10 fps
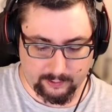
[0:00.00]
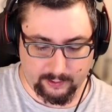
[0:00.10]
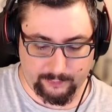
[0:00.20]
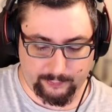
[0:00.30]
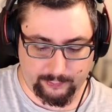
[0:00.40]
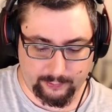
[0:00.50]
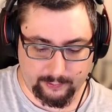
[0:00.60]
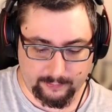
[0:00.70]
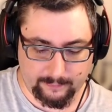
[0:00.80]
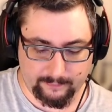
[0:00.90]
Hop.
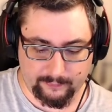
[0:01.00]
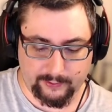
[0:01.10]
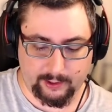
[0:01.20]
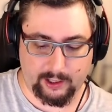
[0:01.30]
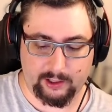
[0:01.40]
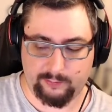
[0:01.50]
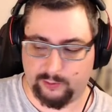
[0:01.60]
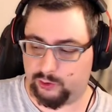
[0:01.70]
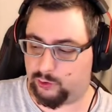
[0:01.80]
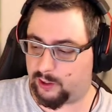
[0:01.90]
Allez, une
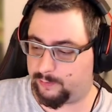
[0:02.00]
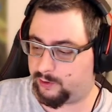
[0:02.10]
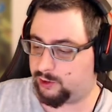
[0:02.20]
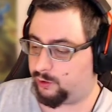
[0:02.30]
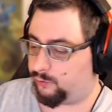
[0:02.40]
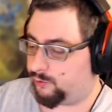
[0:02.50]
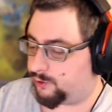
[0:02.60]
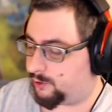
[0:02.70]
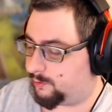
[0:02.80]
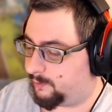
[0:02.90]
bonne cuillère bien
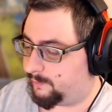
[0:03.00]
généreuse.